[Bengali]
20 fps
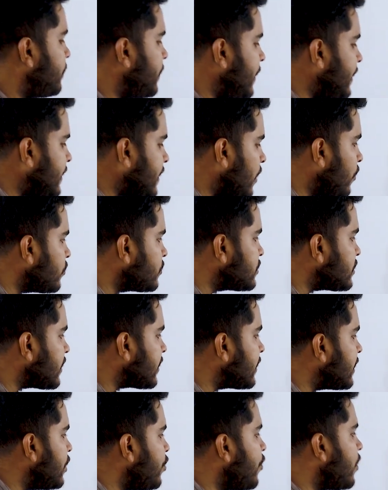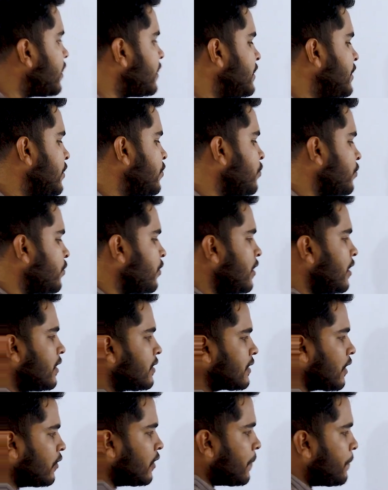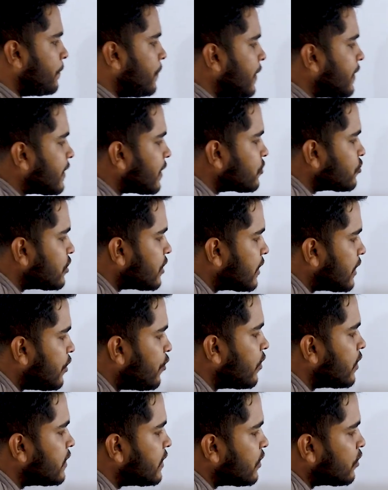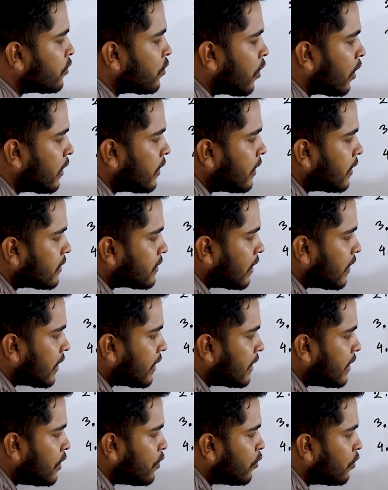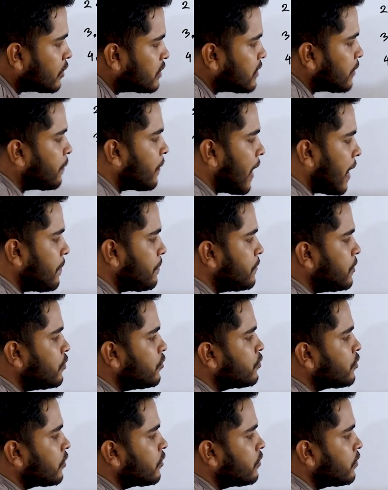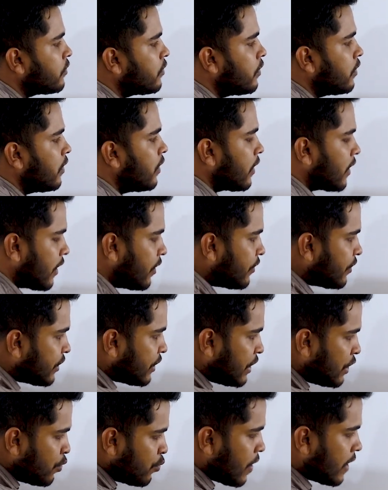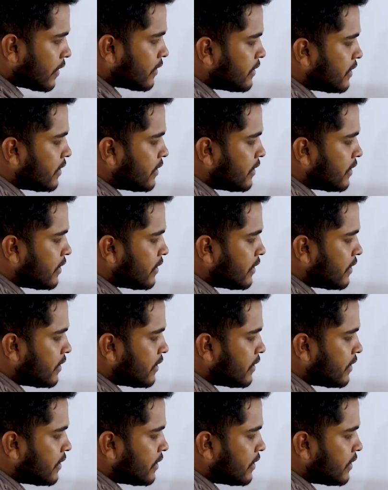পিটা হচ্ছে কিউ এর দ্বিগুণ তাহলে পিটা যদি কিউ এর দ্বিগুণ হয় তাহলে কিউ হচ্ছে ফাইভ নিউটন কারণ কিউ এর